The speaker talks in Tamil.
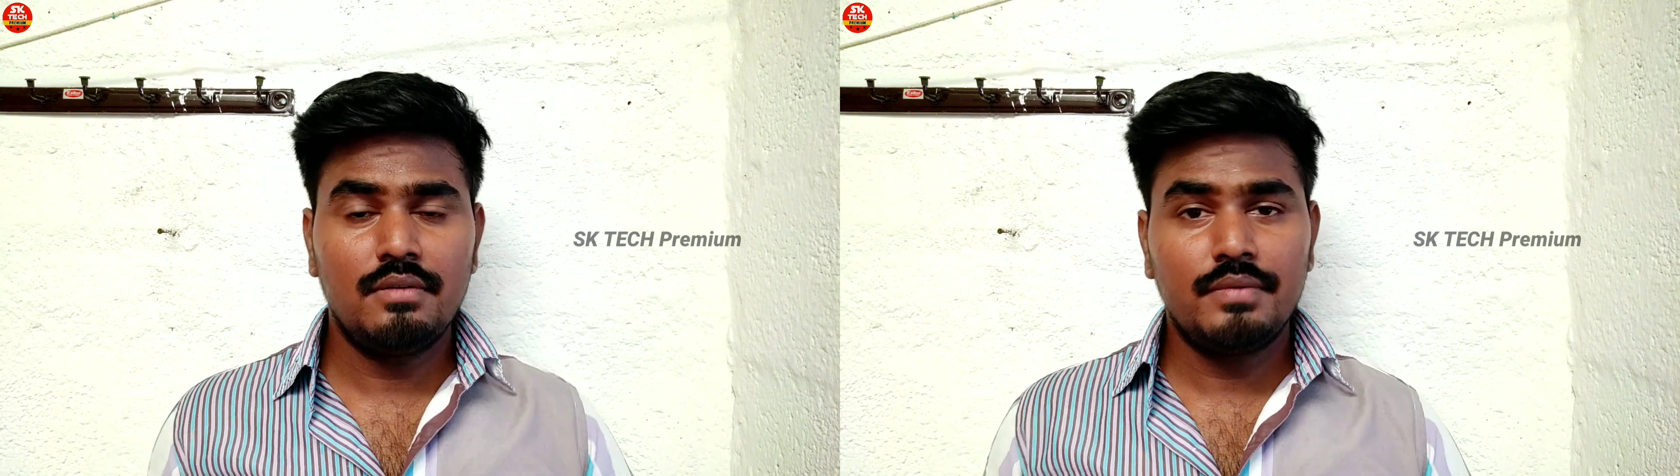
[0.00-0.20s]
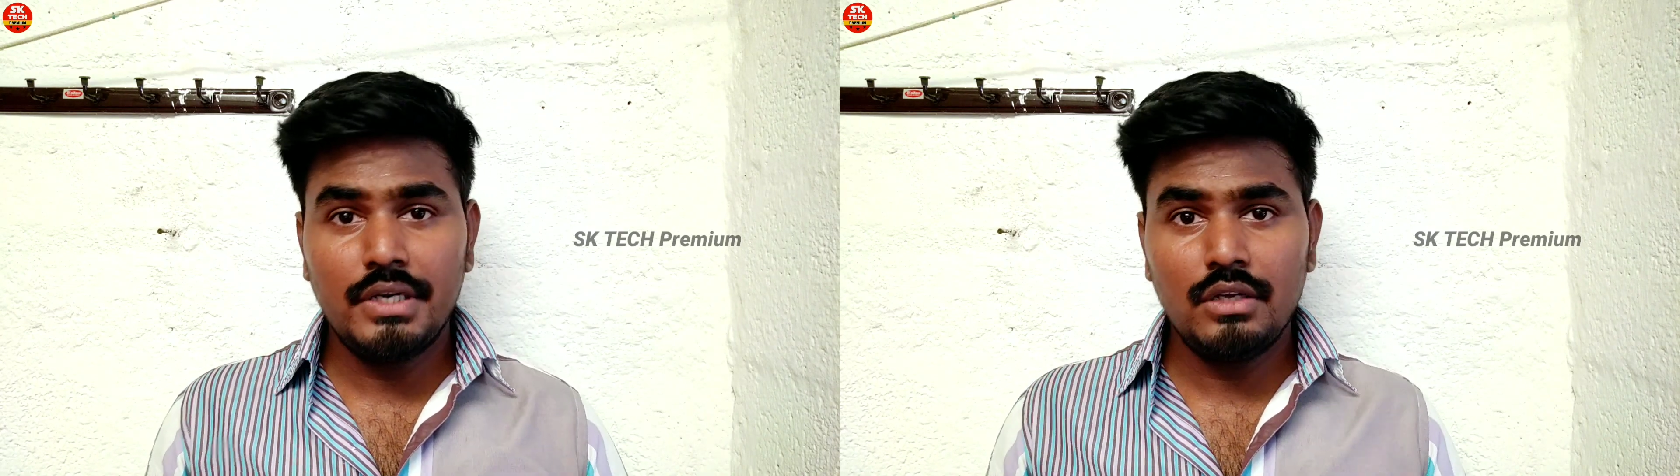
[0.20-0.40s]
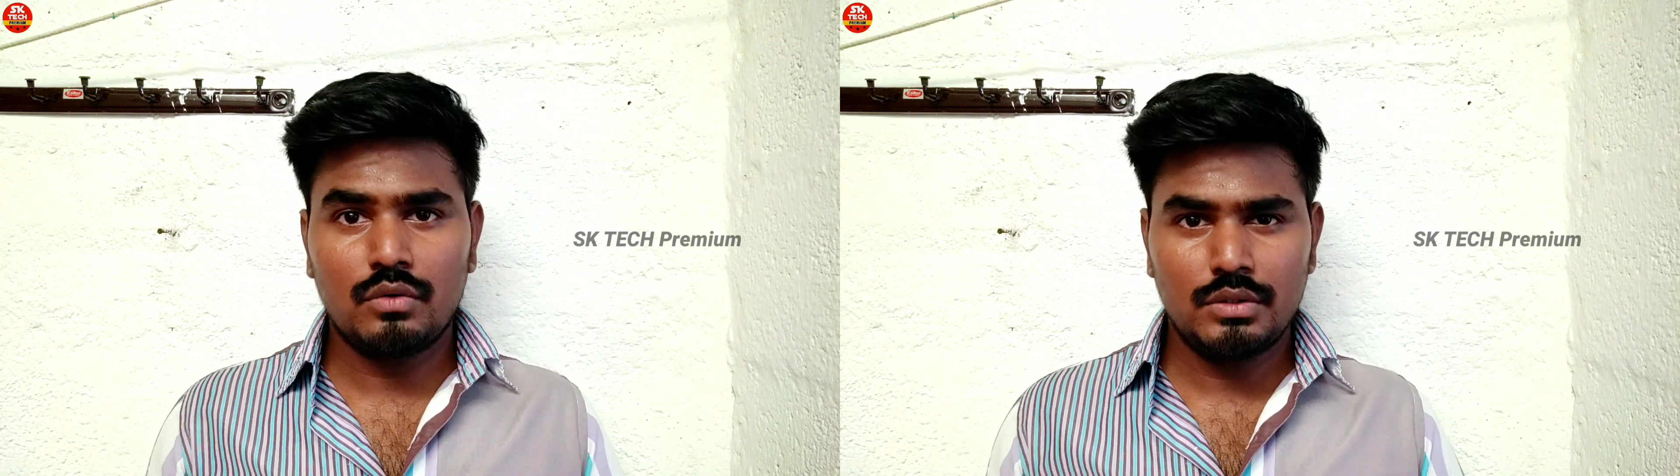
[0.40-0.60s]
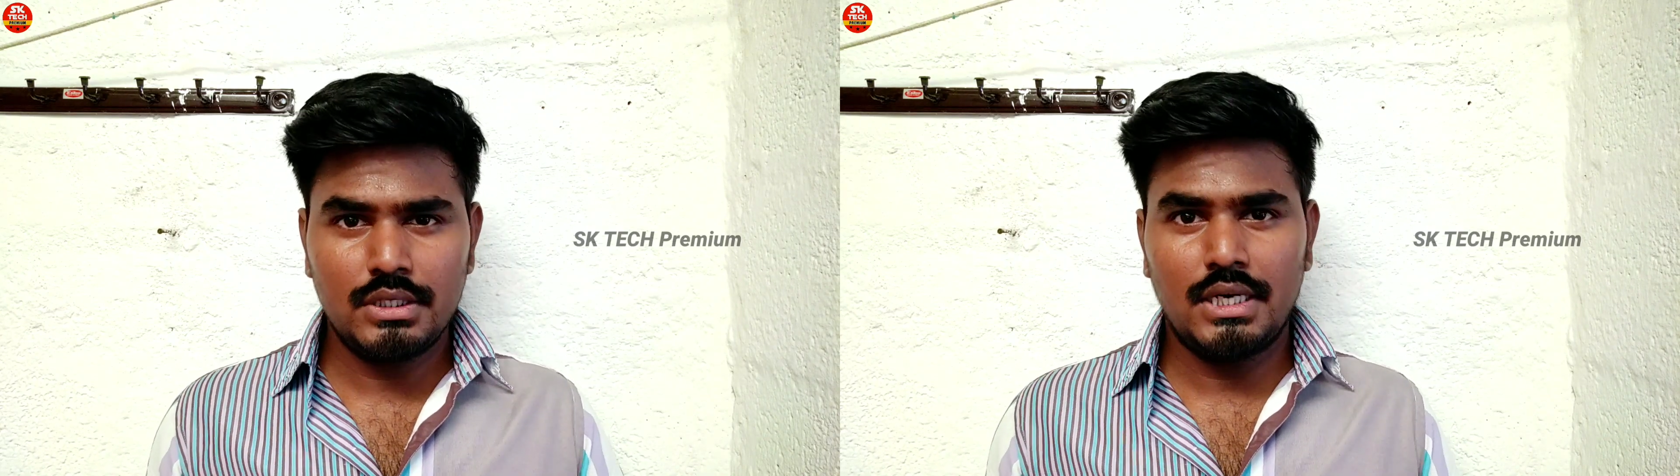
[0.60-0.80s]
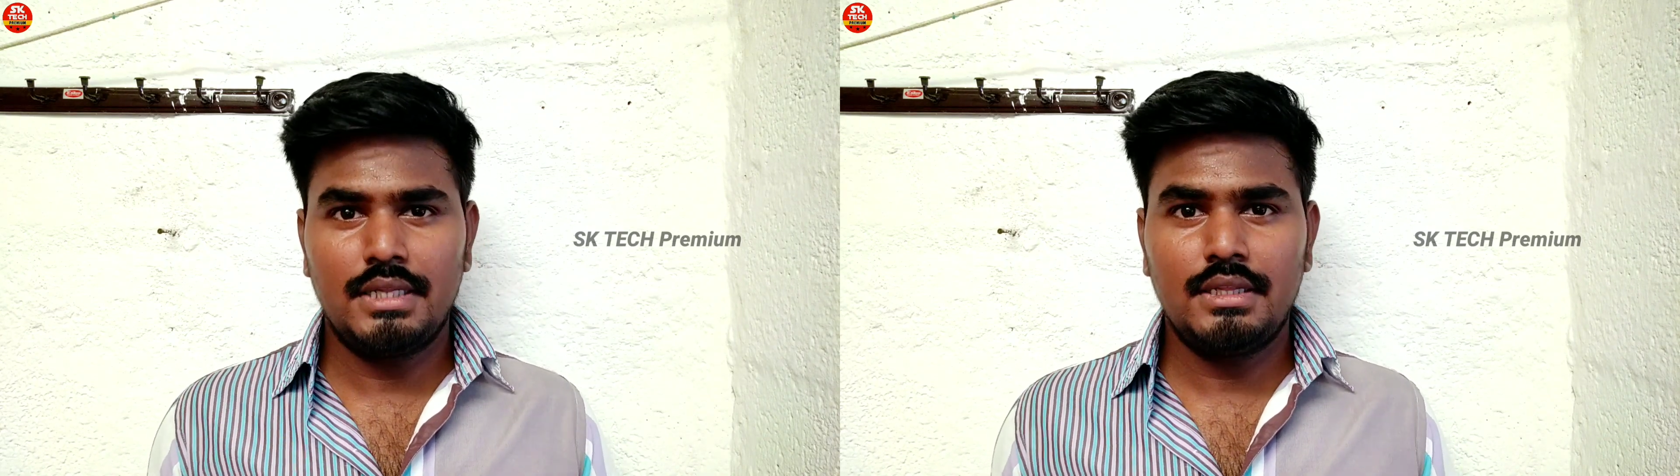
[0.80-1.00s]
தான் வீடியோ
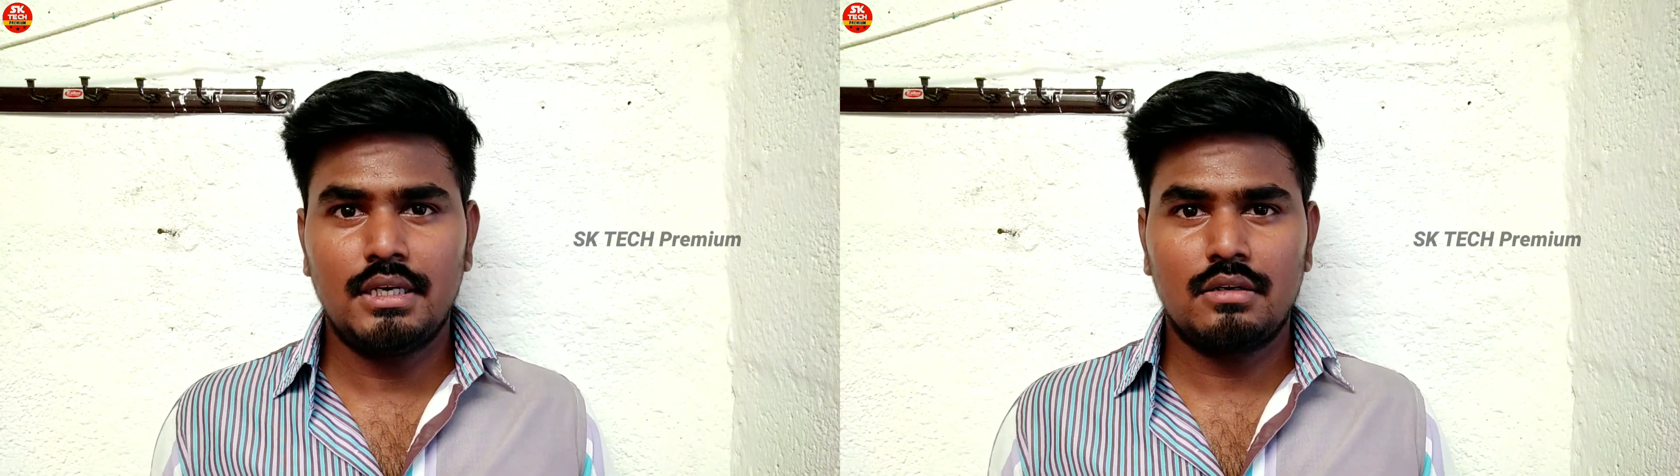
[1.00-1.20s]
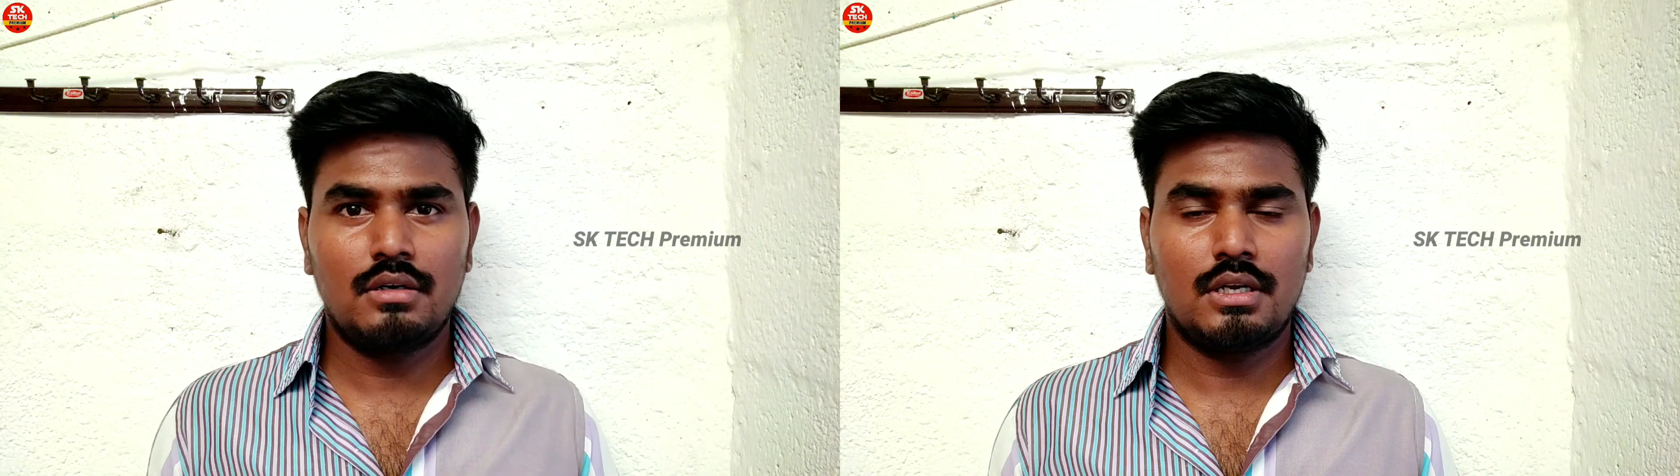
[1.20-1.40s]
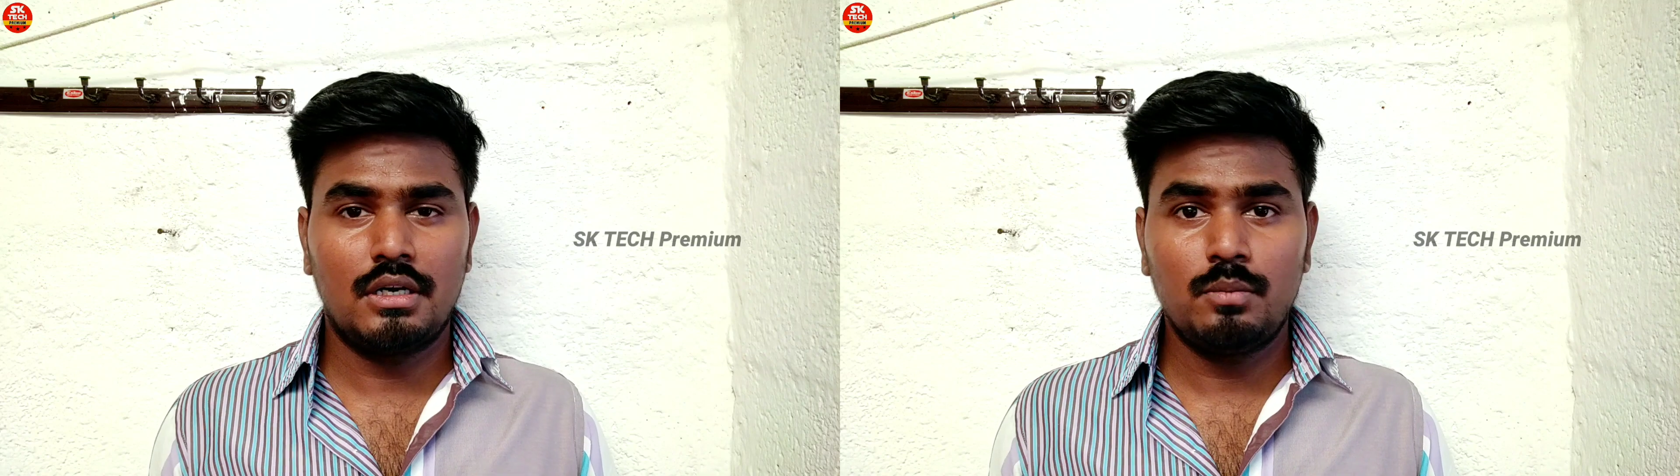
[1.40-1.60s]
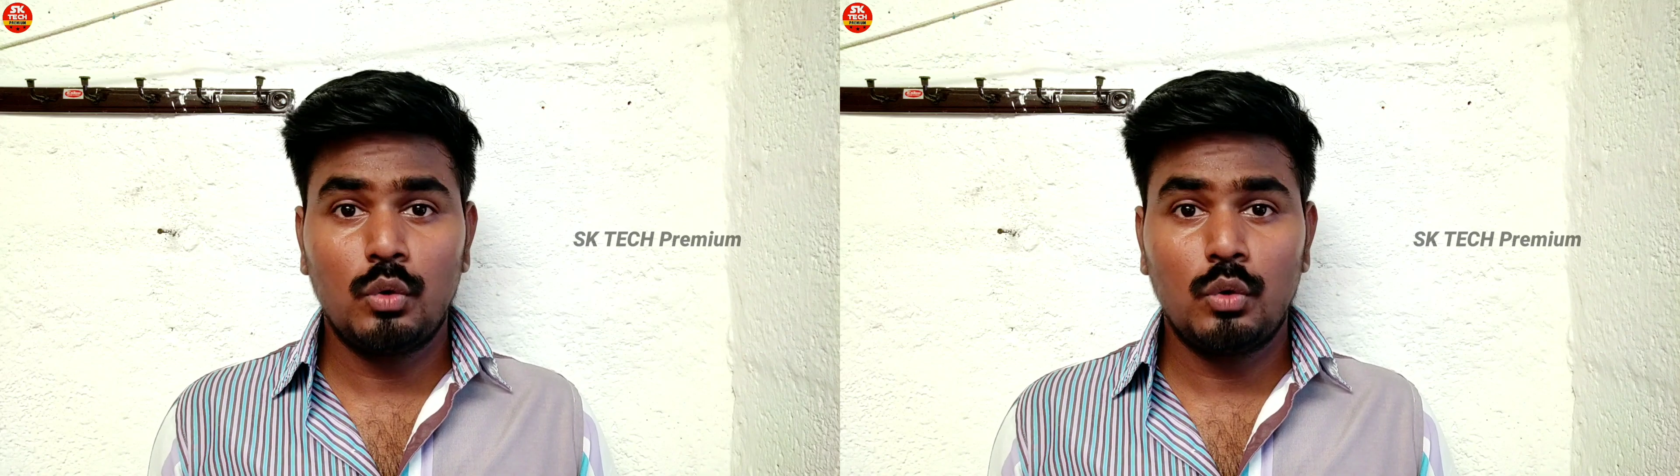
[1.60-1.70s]
கொஞ்சம் லென்த்தாக இருக்கும் அதனால்